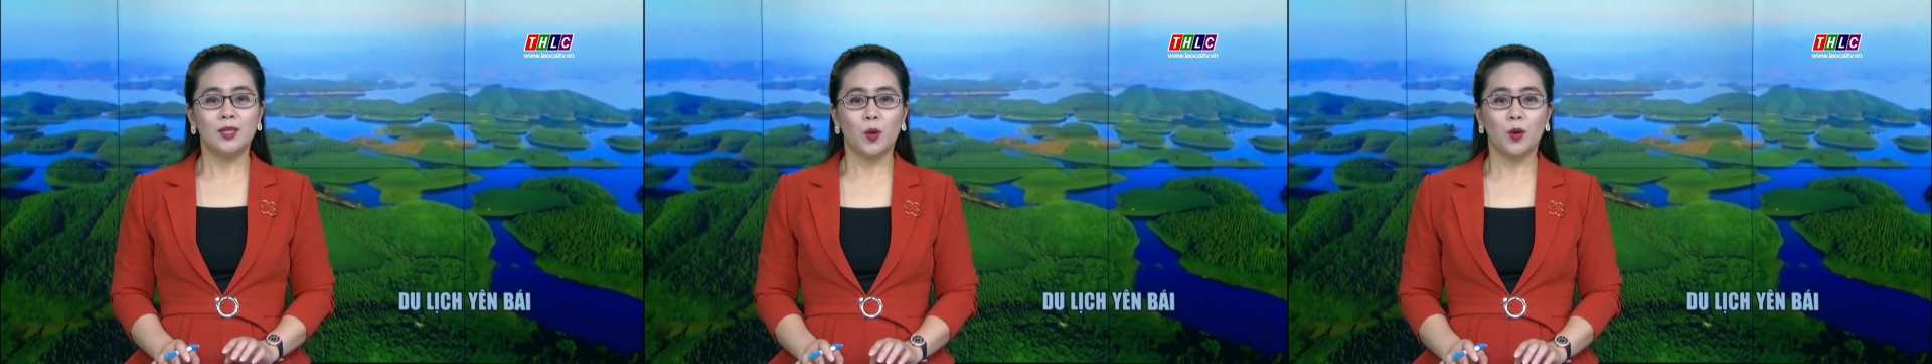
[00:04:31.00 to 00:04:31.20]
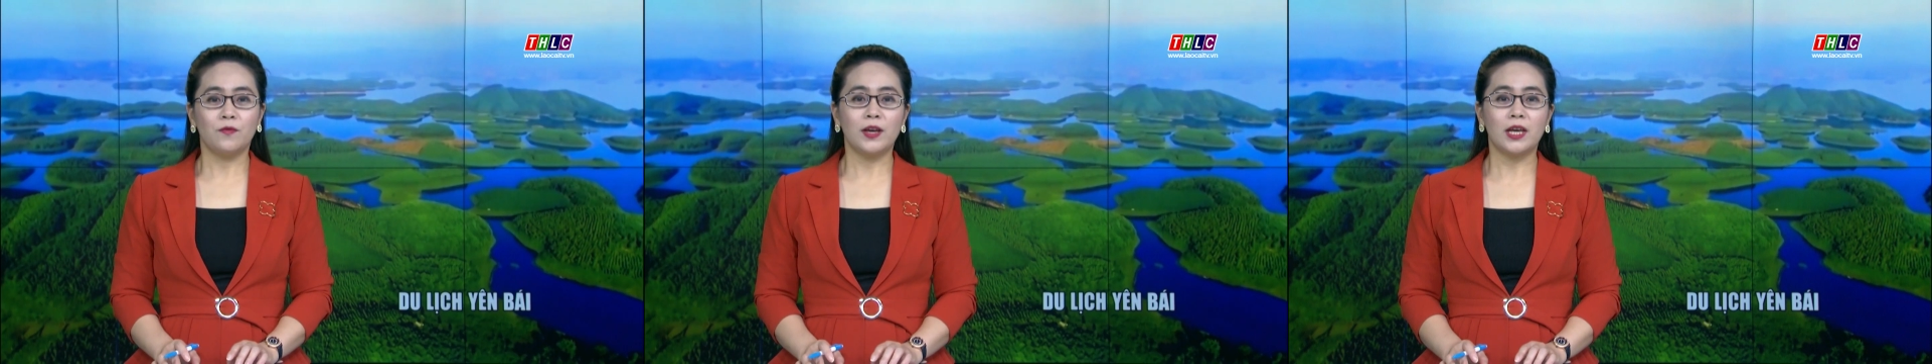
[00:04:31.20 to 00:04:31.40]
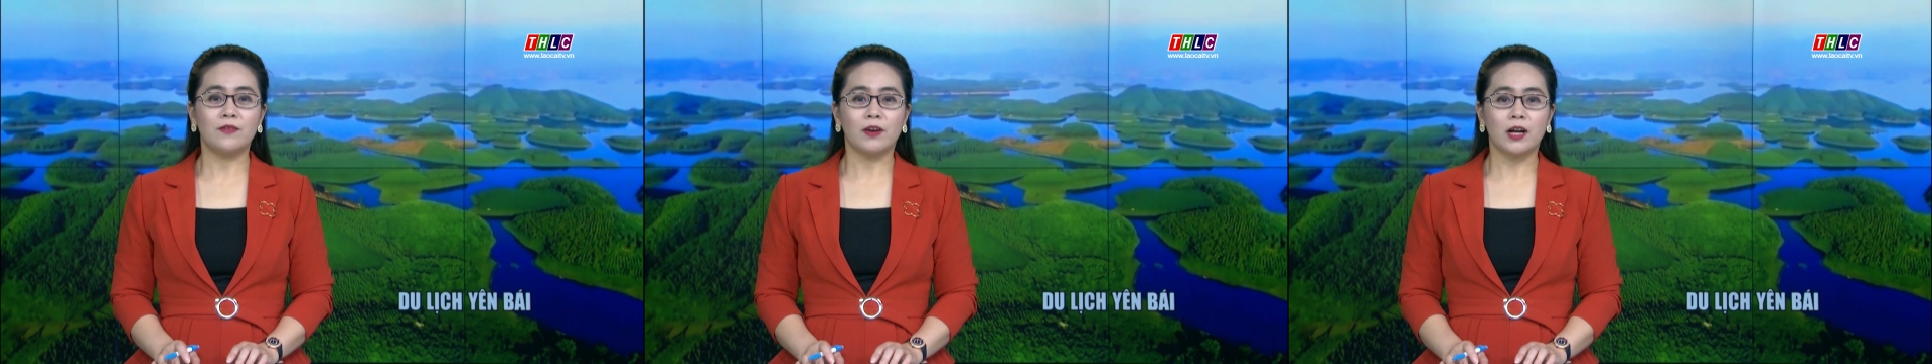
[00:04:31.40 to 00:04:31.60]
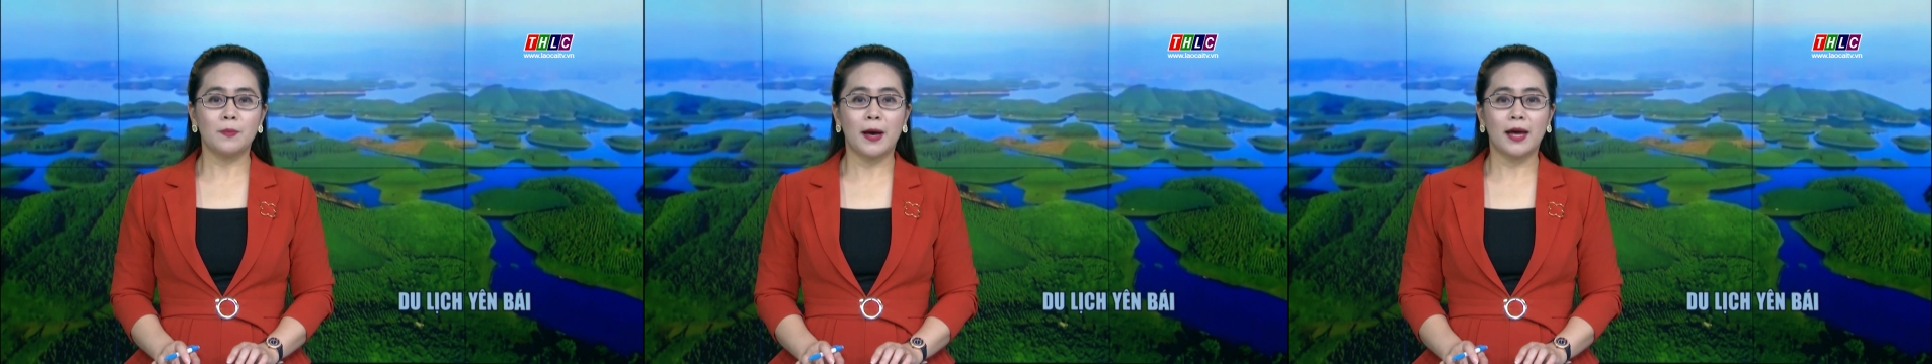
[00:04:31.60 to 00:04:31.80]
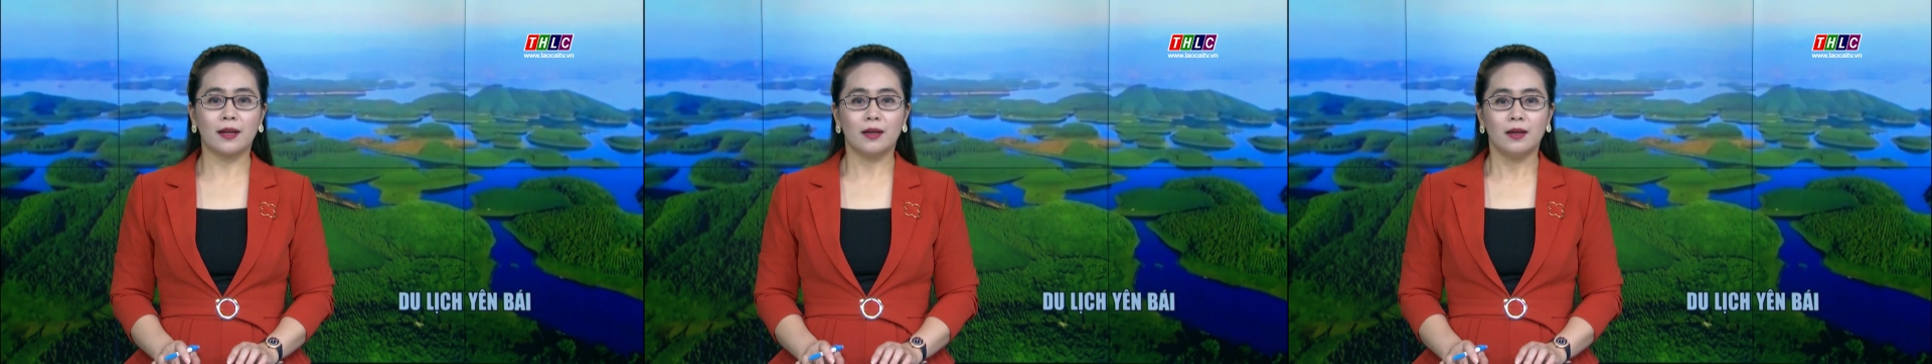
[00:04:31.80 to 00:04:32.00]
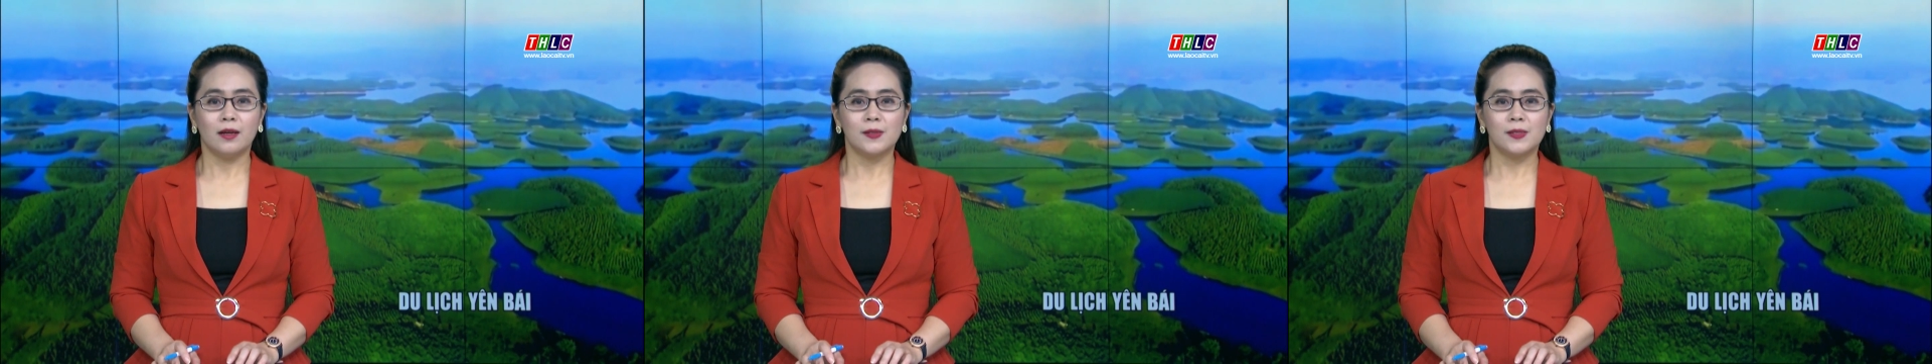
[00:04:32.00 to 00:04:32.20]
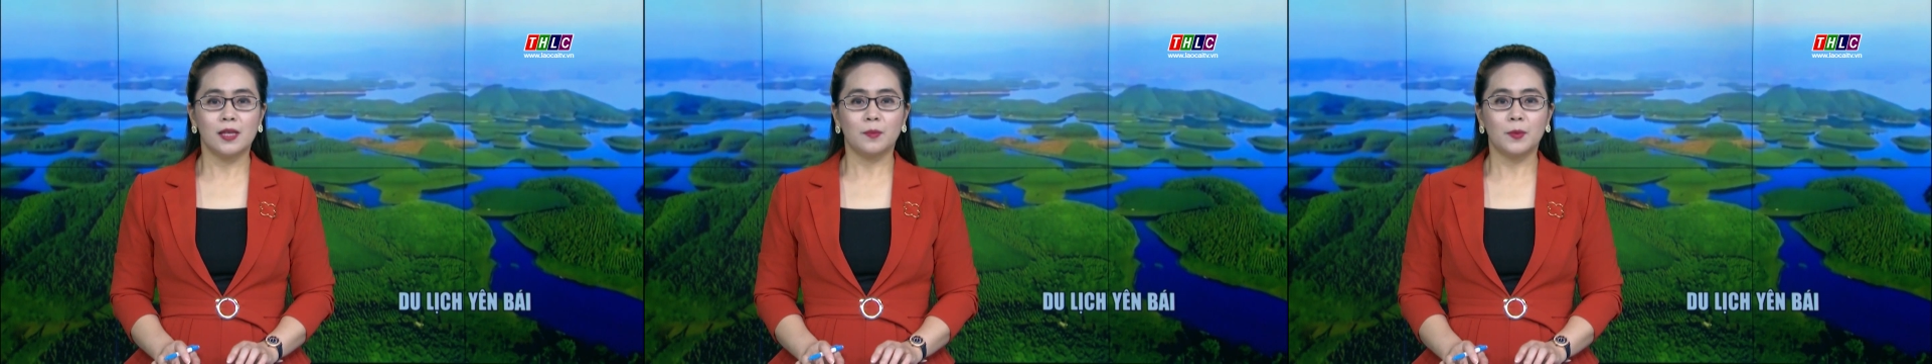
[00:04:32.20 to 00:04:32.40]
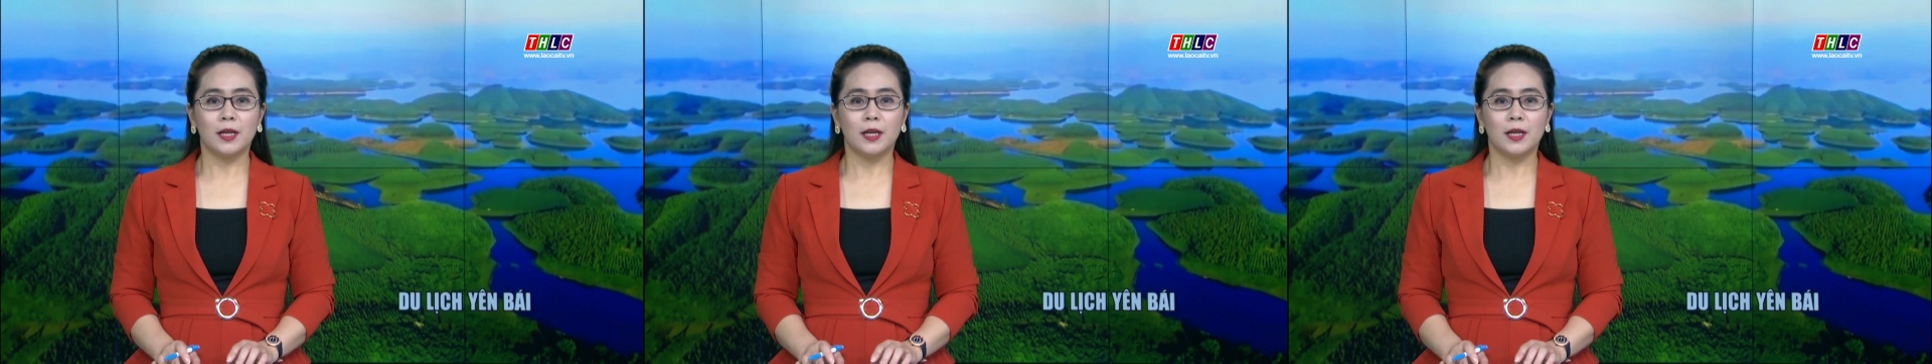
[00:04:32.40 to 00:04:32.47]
Thưa quý vị và các bạn, dịp